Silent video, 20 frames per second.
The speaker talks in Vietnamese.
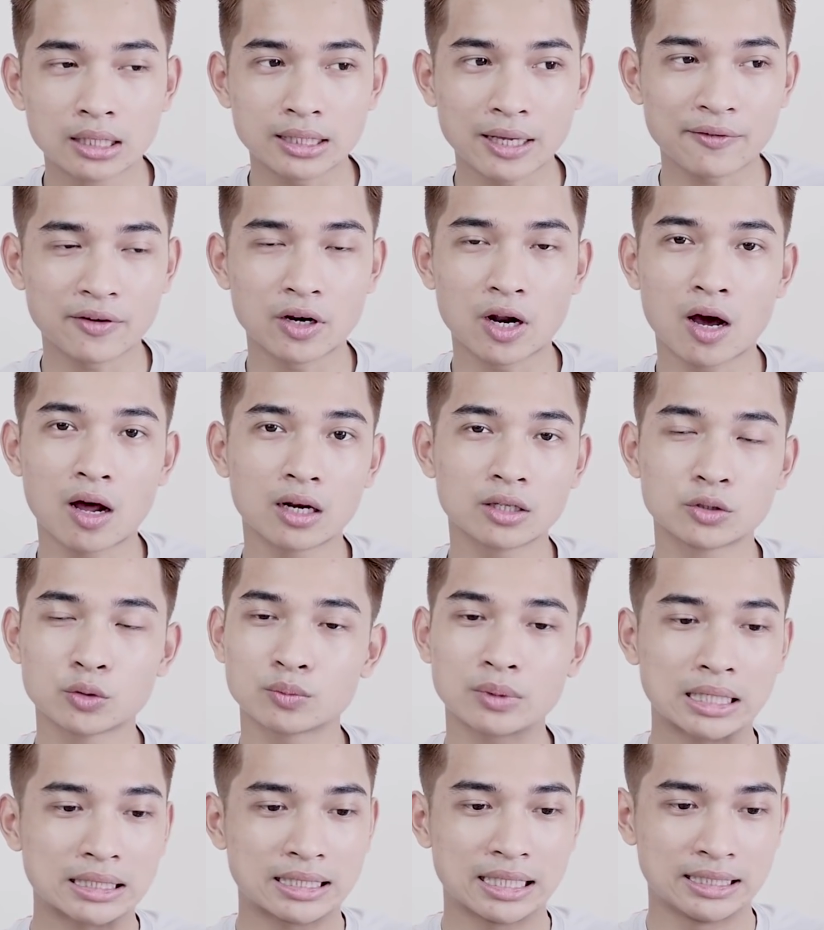Thay vào đó là
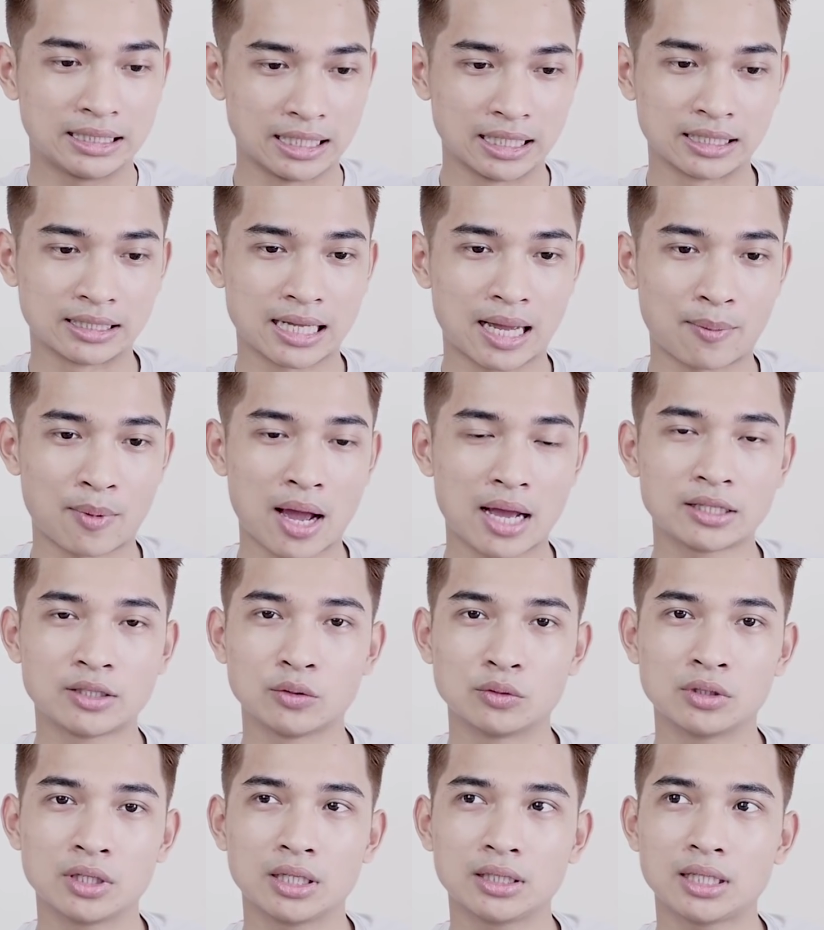chúng ta sẽ chỉ được giảm 2
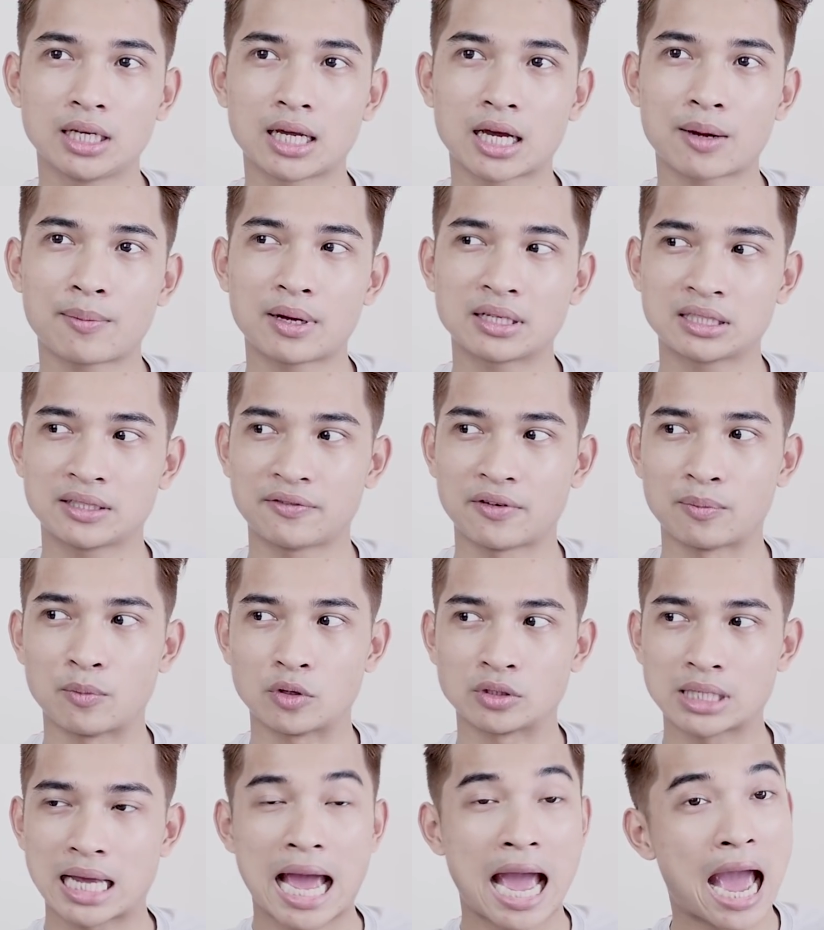triệu rưỡi tức là các bạn sẽ phải
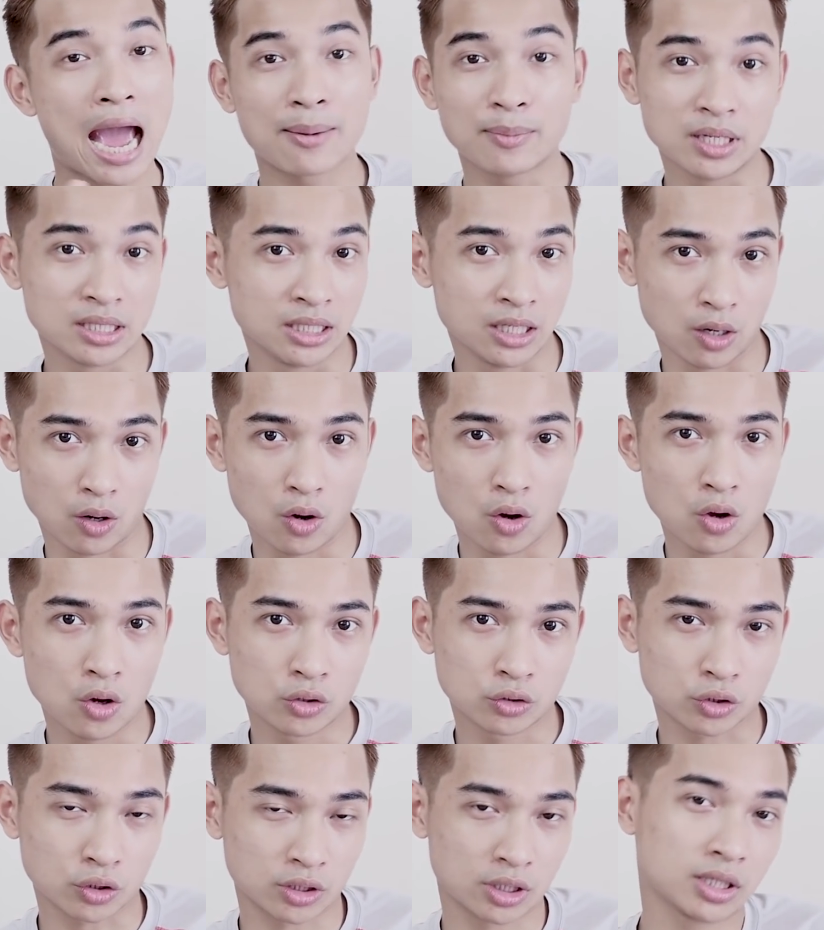bỏ ra 20 triệu
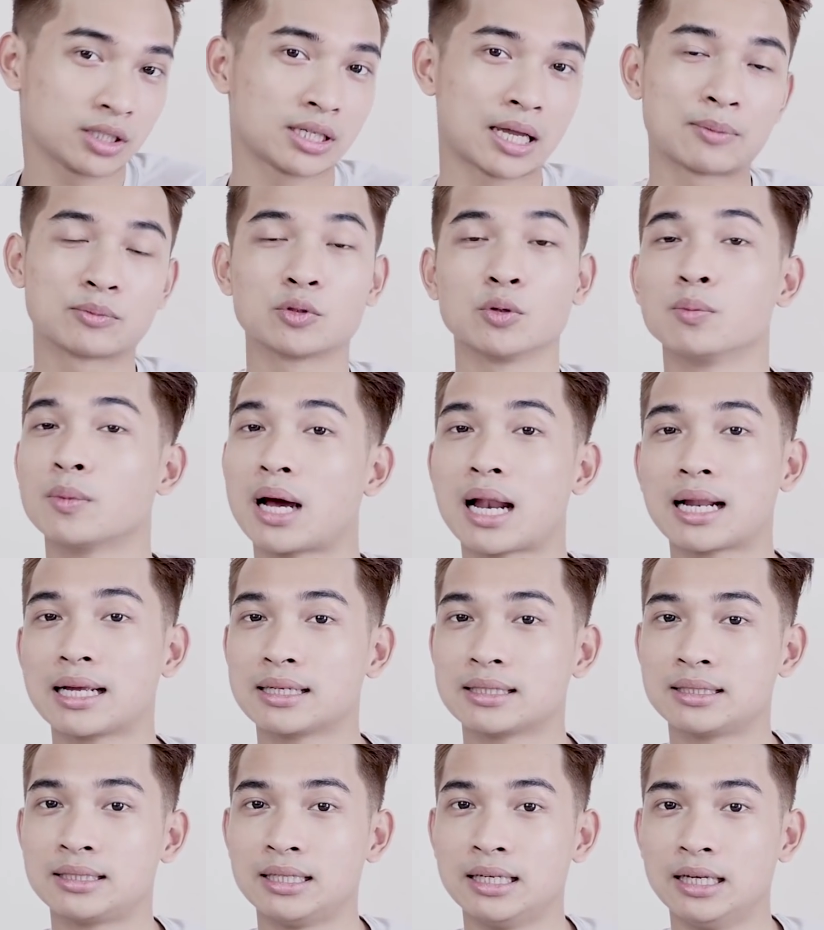cho chiếc Samsung
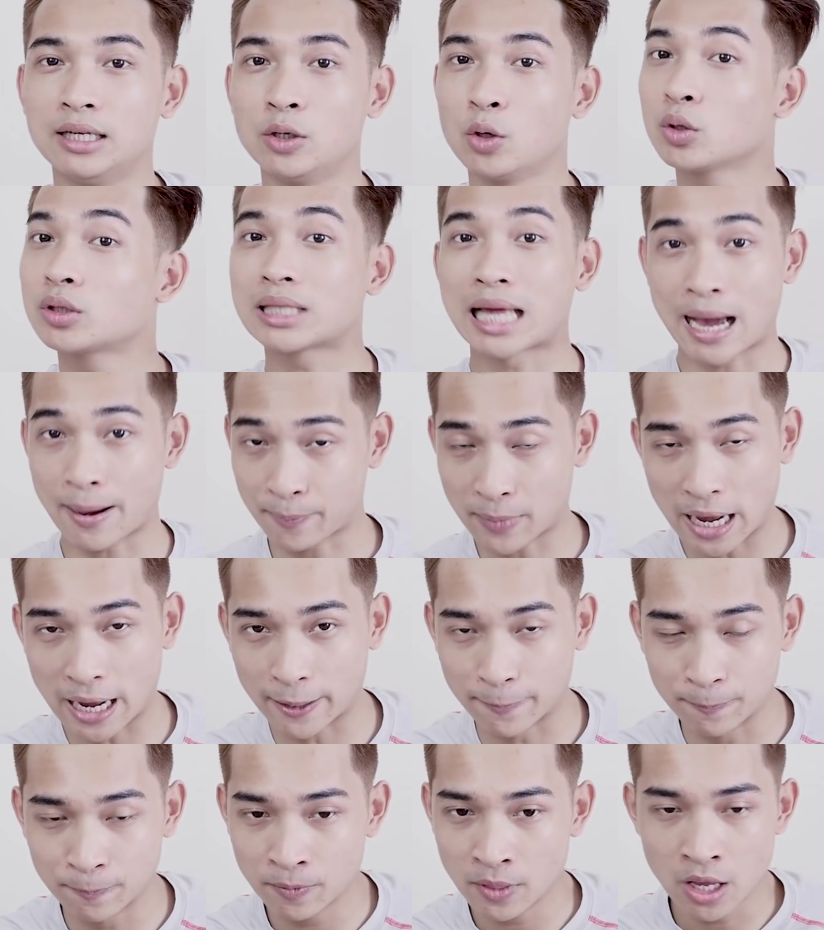Galaxy Note 8
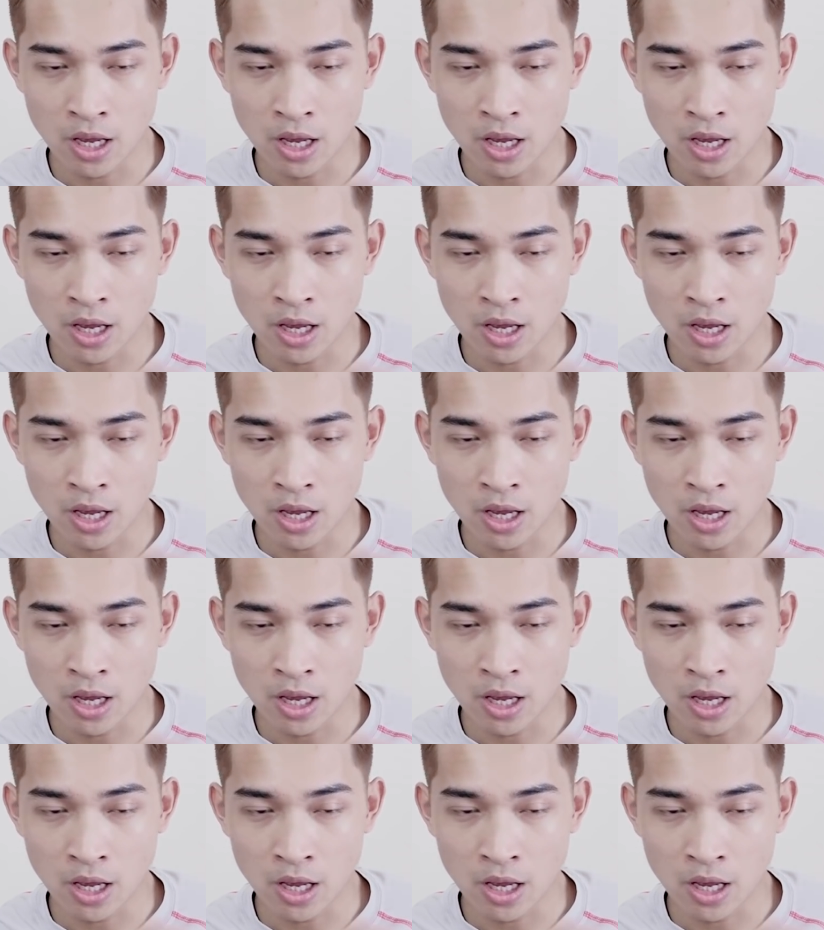này.